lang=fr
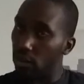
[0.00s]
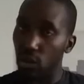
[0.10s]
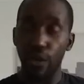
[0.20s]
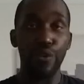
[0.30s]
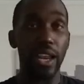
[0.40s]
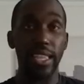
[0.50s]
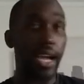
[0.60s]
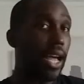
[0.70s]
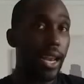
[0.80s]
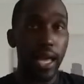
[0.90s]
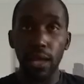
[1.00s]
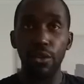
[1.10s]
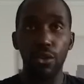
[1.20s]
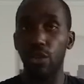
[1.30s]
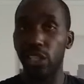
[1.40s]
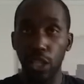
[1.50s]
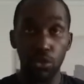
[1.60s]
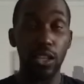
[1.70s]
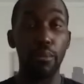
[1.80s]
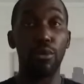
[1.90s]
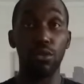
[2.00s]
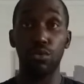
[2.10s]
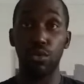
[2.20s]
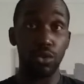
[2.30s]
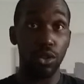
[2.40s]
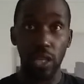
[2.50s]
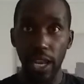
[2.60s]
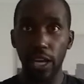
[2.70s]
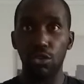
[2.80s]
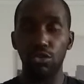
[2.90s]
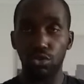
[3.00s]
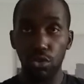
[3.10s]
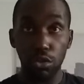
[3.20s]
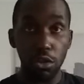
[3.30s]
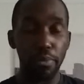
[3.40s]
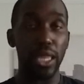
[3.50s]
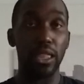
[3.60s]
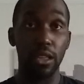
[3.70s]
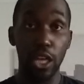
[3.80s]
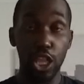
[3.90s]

de l'effet latéral, là, euh, le tennis de table prend tout son nom. C'est là que le jeu se passe.